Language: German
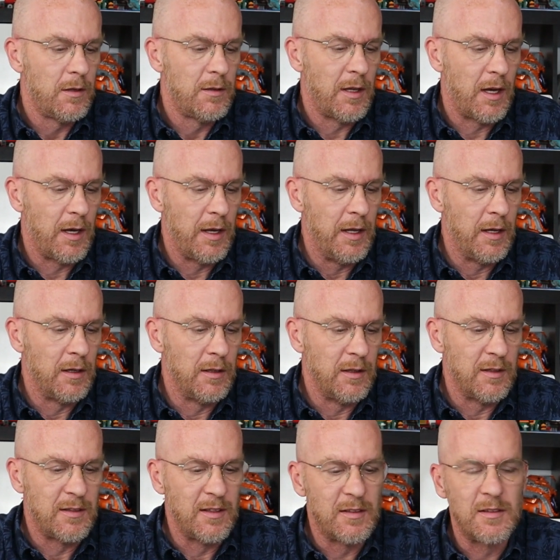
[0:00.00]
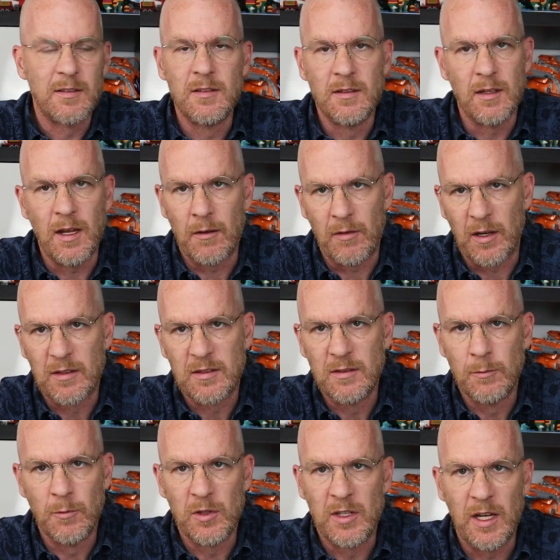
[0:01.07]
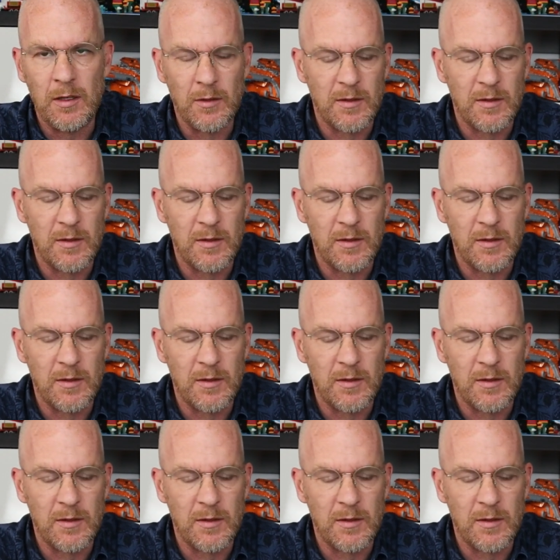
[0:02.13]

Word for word: daher, es ist ein Erwachsenenmodell.